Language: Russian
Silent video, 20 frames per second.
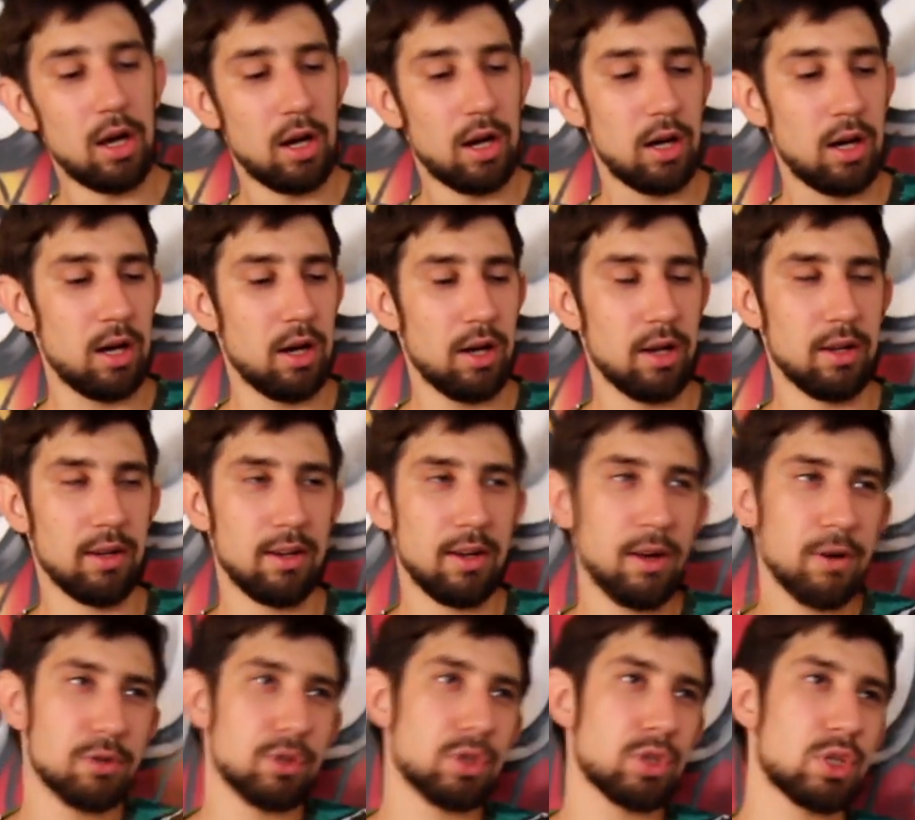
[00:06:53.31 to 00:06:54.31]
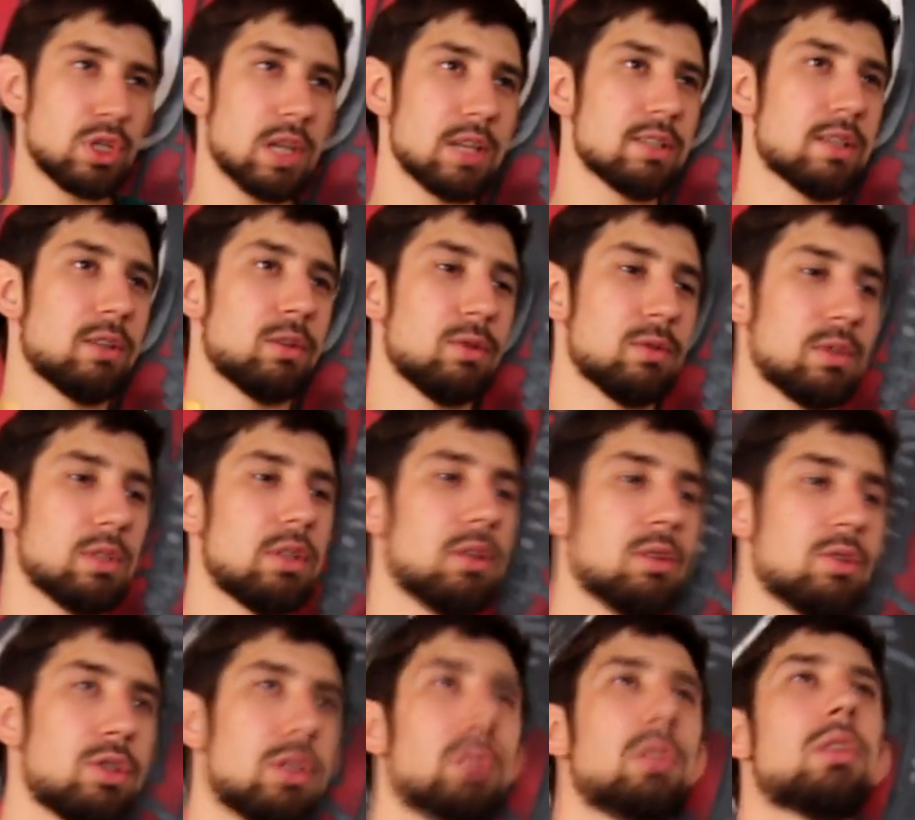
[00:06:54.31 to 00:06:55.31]
а, я уже сейчас готов
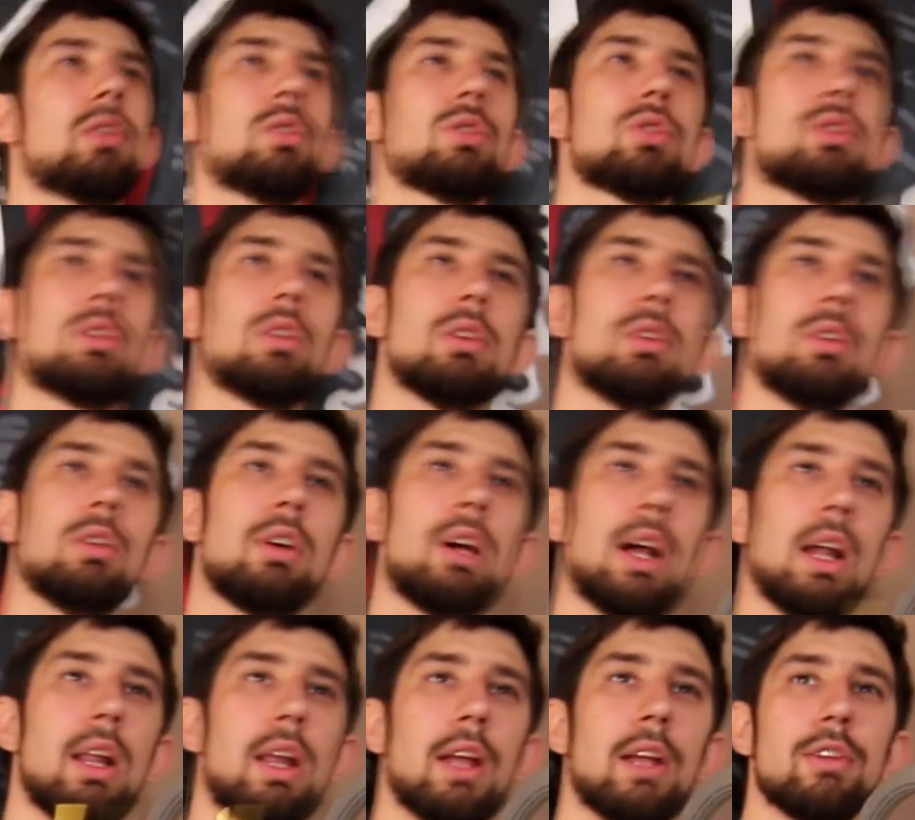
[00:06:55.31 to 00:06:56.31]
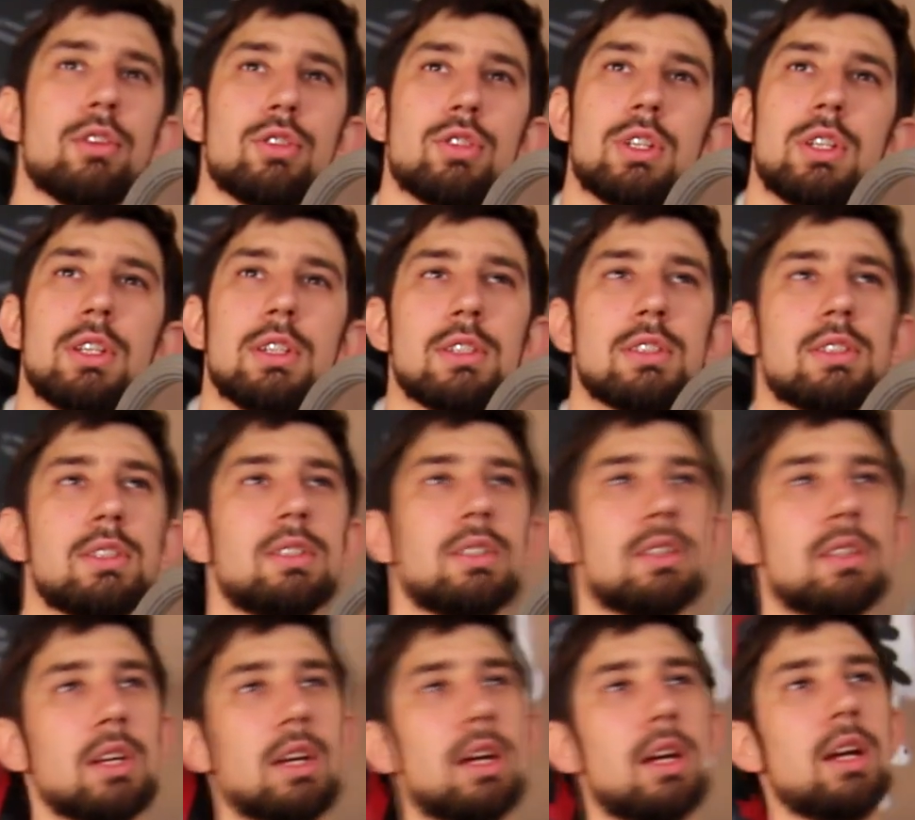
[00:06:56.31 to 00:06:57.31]
заключить то, что кальян Джинист
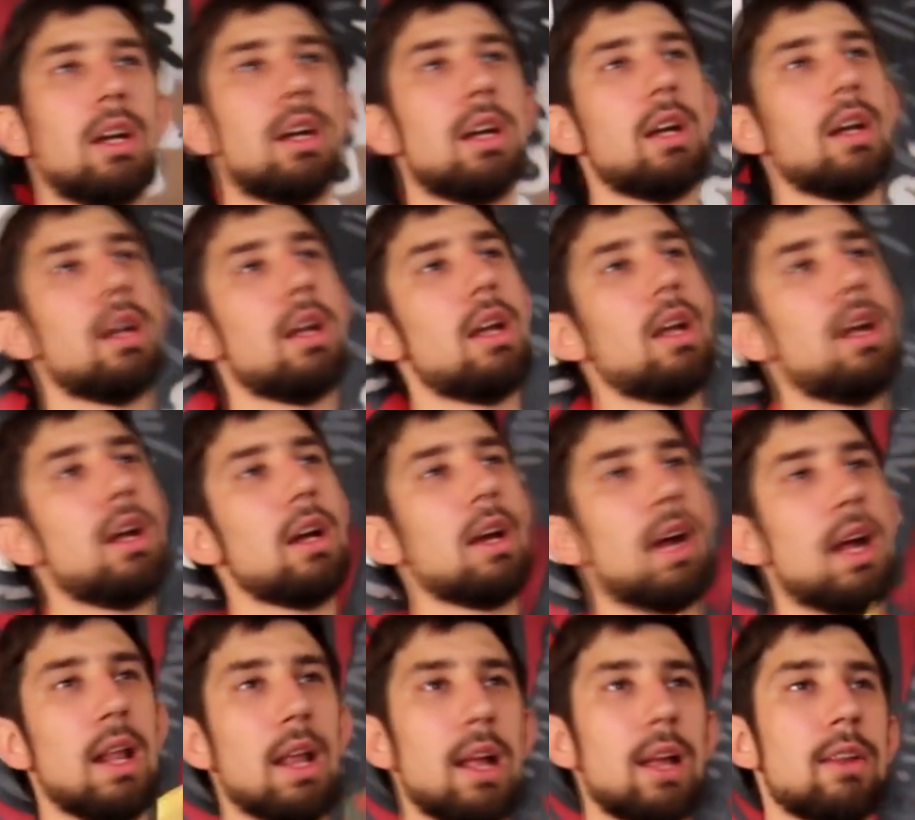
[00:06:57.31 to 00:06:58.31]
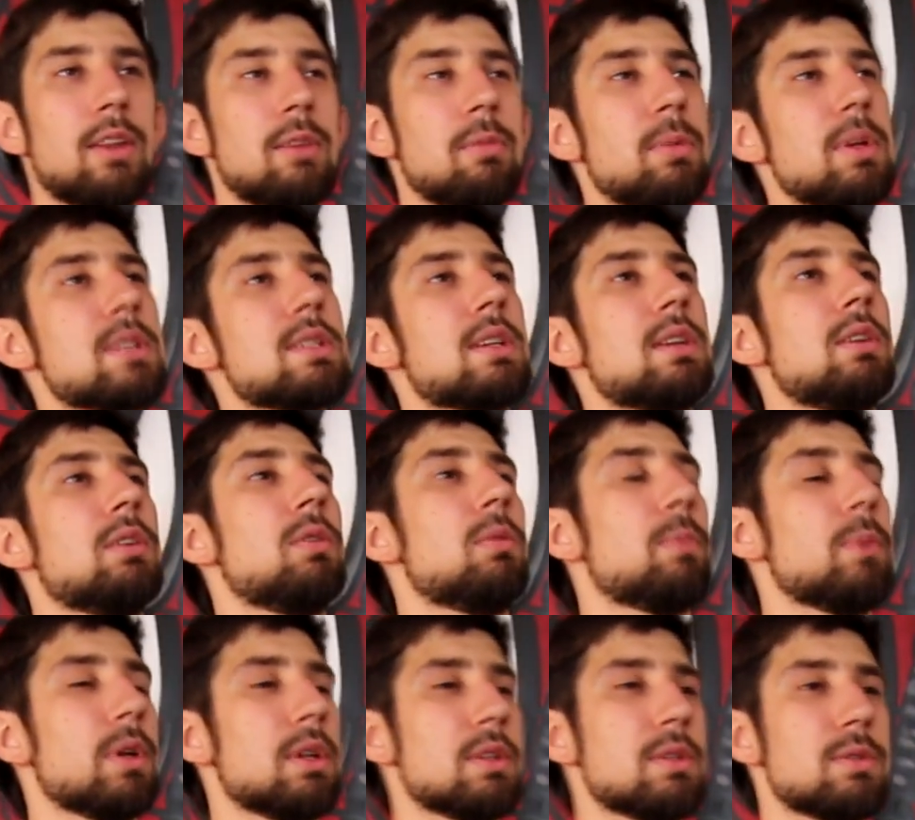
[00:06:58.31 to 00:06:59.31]
кальян
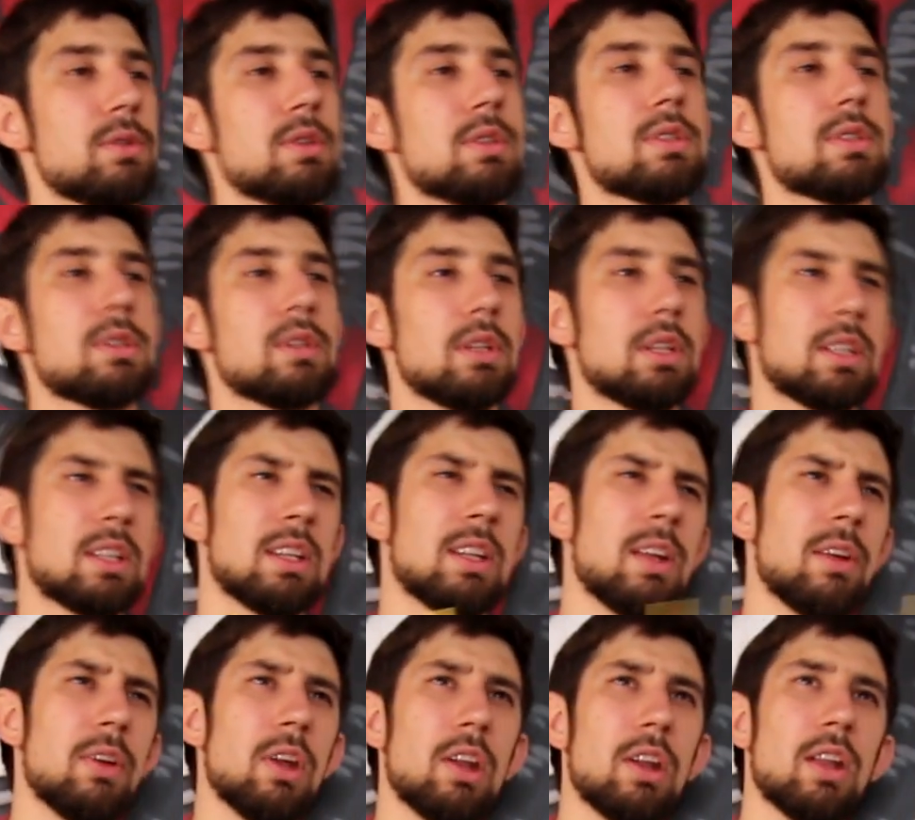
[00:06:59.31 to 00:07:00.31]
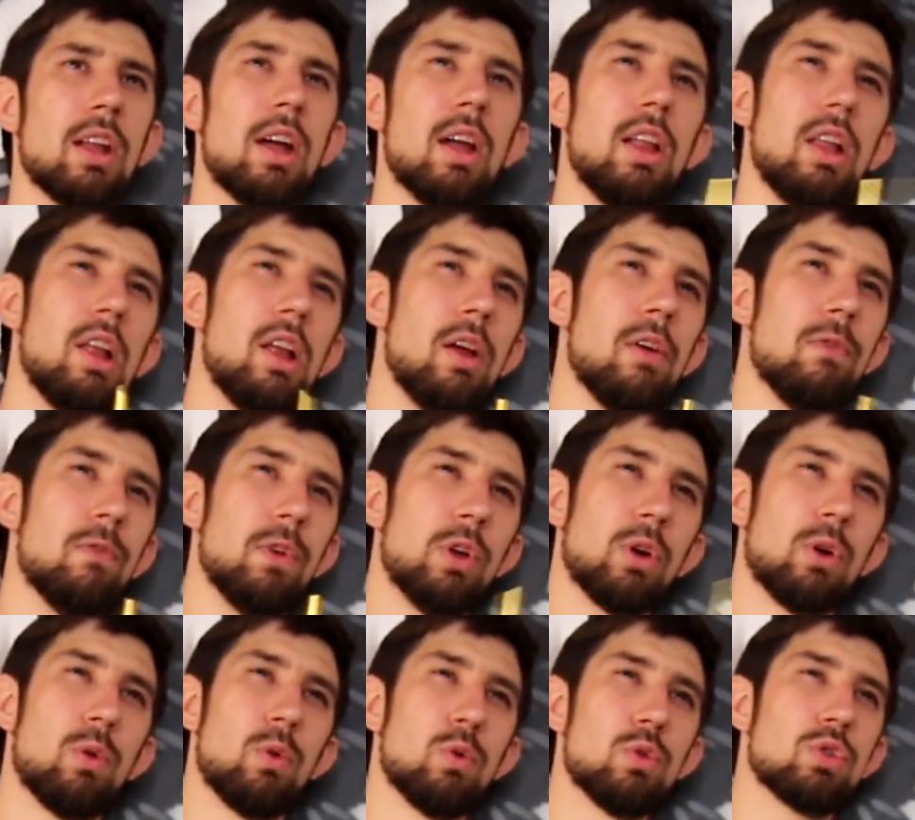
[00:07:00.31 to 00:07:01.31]
немецкого производства, это, наверное,
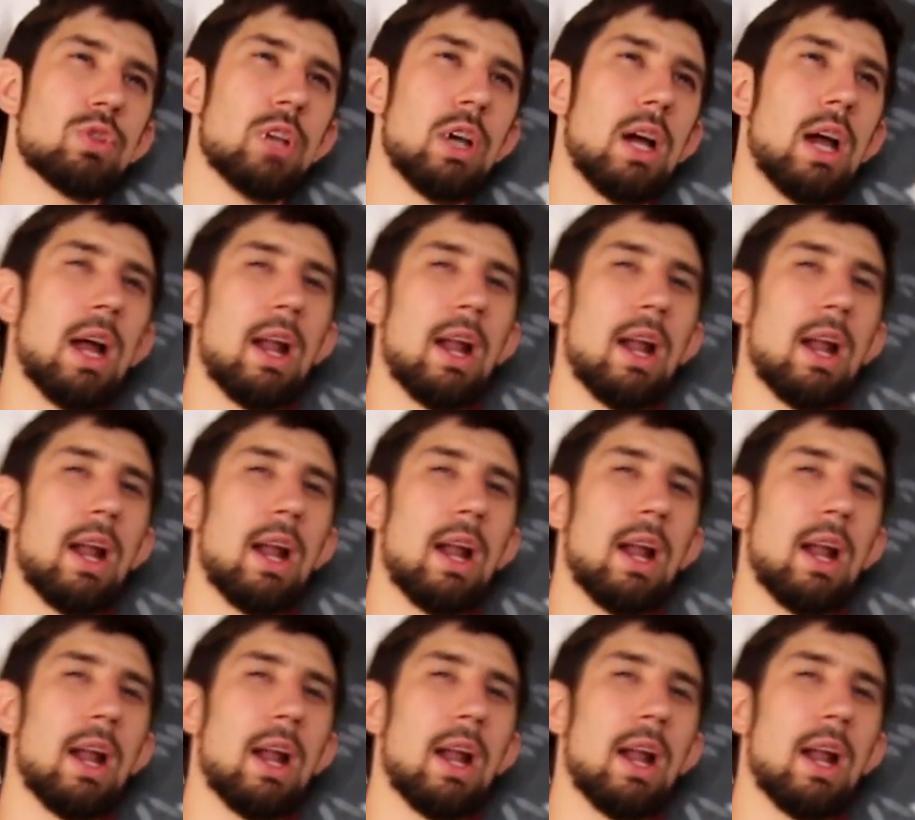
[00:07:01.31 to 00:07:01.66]
верхушка